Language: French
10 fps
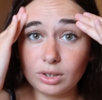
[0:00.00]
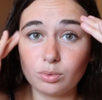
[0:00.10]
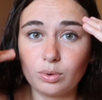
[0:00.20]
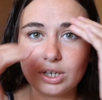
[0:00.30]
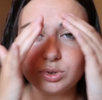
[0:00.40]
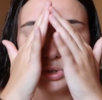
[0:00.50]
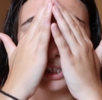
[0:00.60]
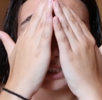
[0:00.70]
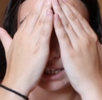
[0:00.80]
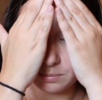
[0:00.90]
donc là je suis
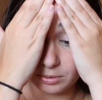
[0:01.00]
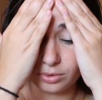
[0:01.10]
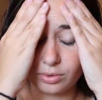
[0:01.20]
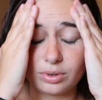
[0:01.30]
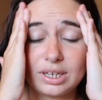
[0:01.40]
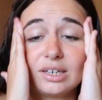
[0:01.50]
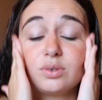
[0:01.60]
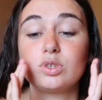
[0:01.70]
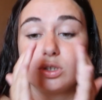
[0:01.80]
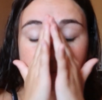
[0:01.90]
chez elle pendant
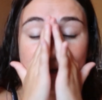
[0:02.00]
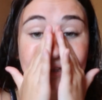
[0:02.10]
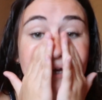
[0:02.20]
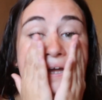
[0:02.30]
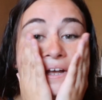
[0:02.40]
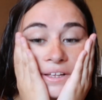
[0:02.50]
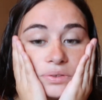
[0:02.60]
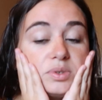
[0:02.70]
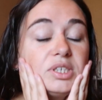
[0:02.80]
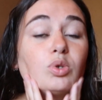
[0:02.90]
quelques semaines.
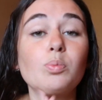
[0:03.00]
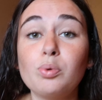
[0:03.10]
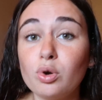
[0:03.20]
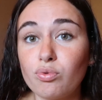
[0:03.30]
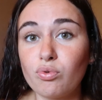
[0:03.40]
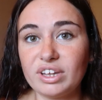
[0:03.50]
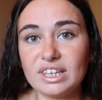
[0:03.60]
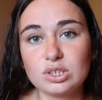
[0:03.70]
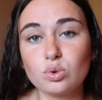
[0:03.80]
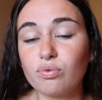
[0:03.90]
Donc il se peut que vous
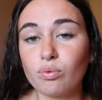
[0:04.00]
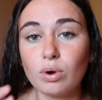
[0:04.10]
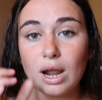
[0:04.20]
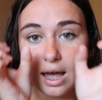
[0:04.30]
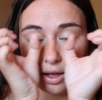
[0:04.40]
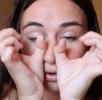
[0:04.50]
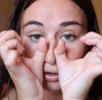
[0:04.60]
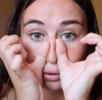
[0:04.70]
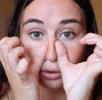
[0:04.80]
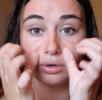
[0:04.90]
voyez ce fond là
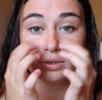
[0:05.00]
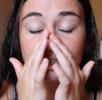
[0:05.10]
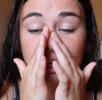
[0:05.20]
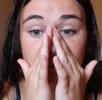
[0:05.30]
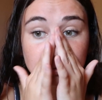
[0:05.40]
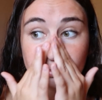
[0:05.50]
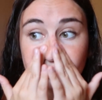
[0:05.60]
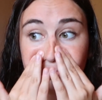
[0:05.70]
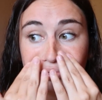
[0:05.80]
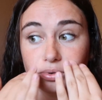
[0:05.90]
euh, quelques...
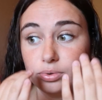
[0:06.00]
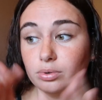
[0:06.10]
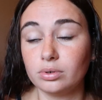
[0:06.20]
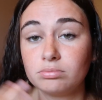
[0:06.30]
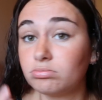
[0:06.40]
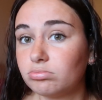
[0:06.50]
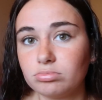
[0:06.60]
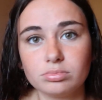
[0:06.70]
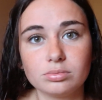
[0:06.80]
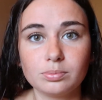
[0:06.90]

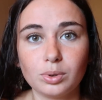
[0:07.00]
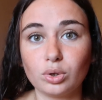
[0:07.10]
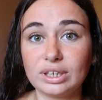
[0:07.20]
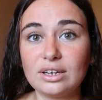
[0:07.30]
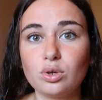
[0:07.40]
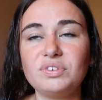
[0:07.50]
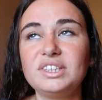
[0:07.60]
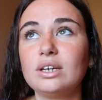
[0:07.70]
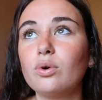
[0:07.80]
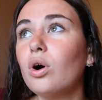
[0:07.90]
pendant quelques
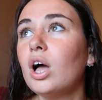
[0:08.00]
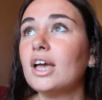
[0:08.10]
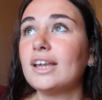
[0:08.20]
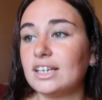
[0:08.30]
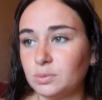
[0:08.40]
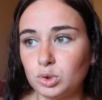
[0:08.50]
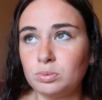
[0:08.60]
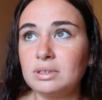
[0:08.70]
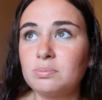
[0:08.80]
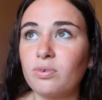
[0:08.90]
vidéos. Là je me
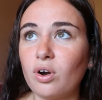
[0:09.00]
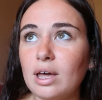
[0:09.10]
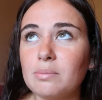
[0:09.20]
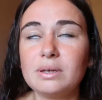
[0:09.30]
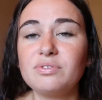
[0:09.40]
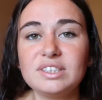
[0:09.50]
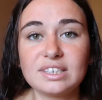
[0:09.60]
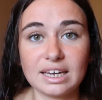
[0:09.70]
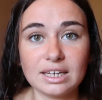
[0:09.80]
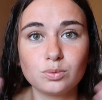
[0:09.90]
suis mise devant la baie
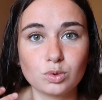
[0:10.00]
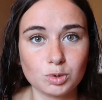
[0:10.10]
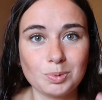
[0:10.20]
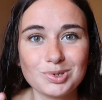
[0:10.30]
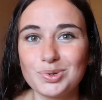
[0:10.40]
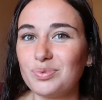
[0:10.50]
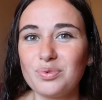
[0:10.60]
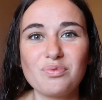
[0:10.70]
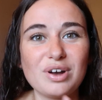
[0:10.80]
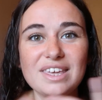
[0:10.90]
vitrée donc euh, je pense que
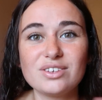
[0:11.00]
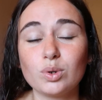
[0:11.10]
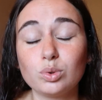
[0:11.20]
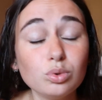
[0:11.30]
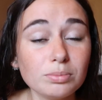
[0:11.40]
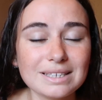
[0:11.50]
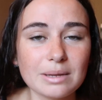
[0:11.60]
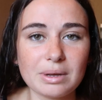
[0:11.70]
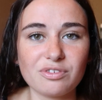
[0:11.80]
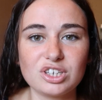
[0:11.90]
vous voyez genre toutes mes
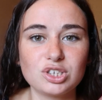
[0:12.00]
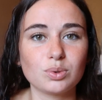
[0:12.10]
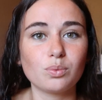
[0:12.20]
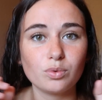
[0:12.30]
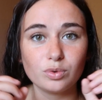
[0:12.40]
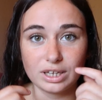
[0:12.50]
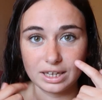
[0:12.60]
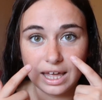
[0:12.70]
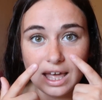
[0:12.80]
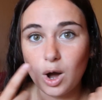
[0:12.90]
imperfections
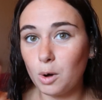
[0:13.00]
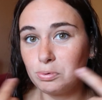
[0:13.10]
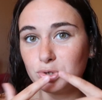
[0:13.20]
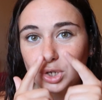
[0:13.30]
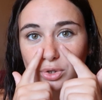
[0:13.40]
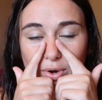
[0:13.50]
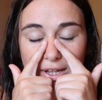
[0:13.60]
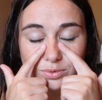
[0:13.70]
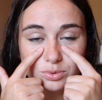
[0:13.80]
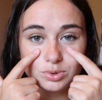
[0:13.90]
et en plus je sors de
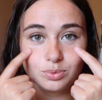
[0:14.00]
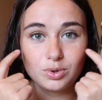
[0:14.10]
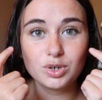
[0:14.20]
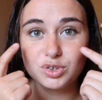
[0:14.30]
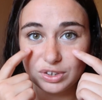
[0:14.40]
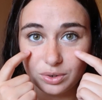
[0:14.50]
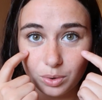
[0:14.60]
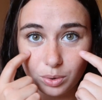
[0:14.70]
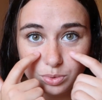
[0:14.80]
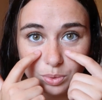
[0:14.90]
la douche donc euh, je vois
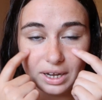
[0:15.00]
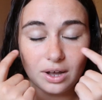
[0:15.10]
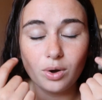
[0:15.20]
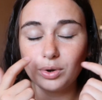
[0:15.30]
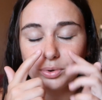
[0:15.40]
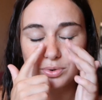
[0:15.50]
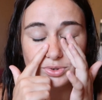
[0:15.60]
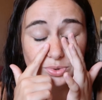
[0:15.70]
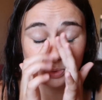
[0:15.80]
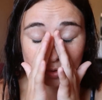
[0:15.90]
dans le retour écran que
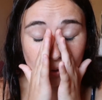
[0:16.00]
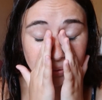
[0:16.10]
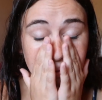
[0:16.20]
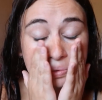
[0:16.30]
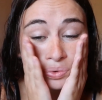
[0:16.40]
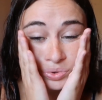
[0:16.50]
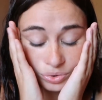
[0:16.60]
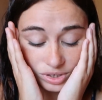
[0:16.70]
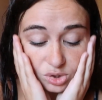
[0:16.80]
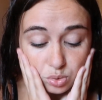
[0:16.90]
je suis genre tout trou
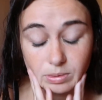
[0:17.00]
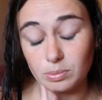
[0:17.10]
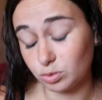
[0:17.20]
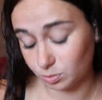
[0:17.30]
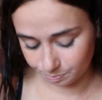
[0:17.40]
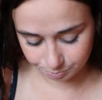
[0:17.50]
sur les joues mais bon